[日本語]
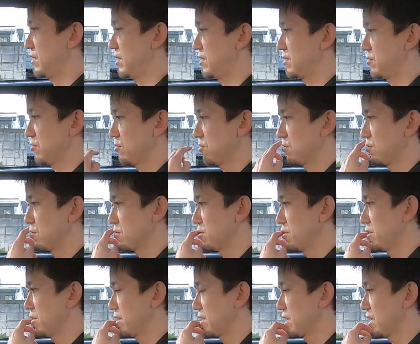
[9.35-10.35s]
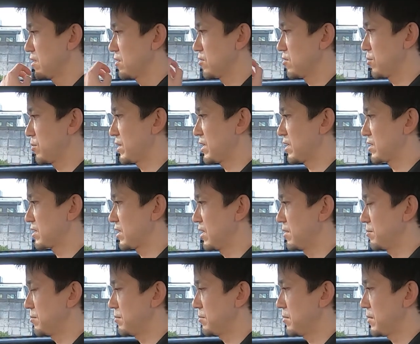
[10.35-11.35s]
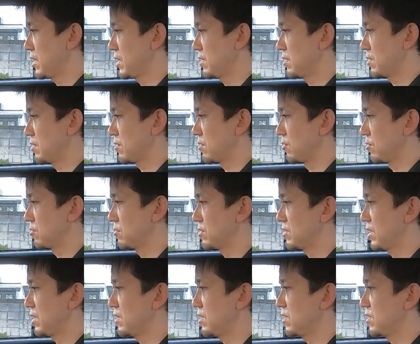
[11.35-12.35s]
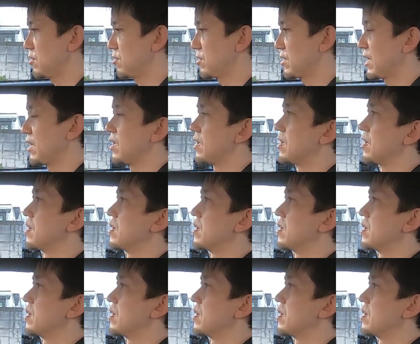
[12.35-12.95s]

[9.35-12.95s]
で、走行距離はなんとまだ36000キロ台。